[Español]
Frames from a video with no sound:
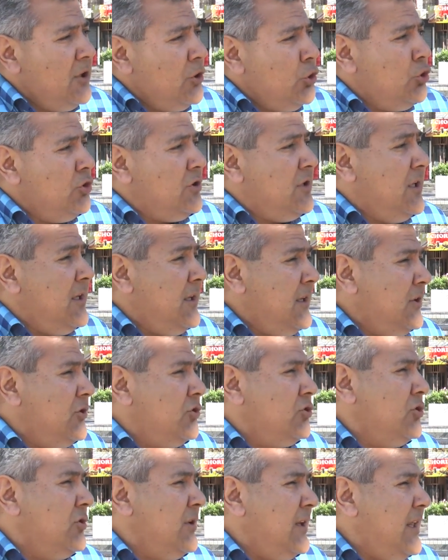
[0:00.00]
no tiene
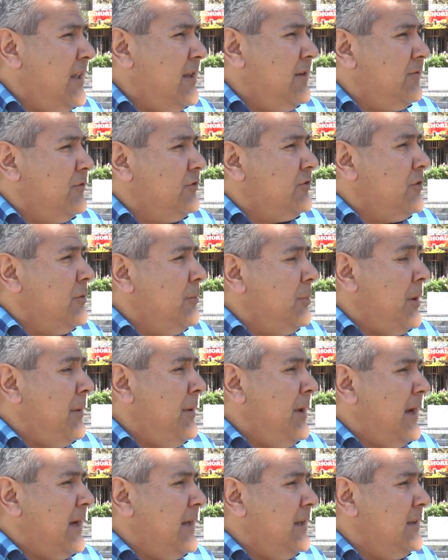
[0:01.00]
toda la difusión
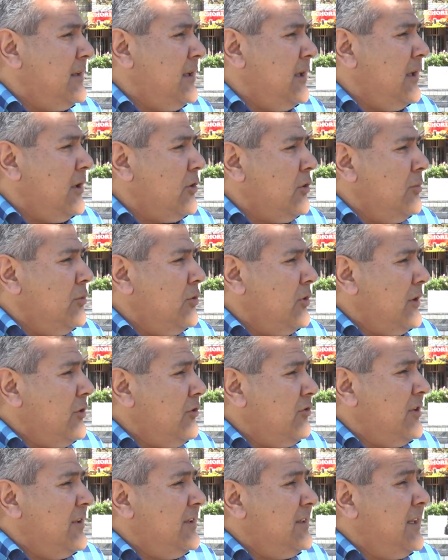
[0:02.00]
previa y la gente es como que
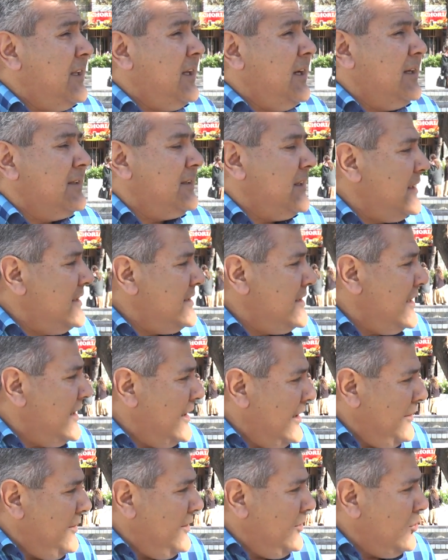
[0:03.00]
no se entera hasta que
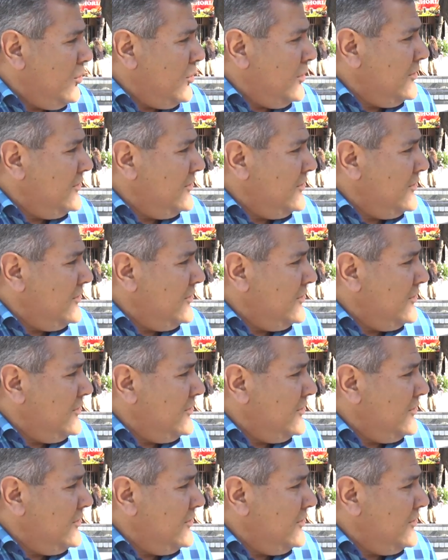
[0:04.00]
llegue el evento.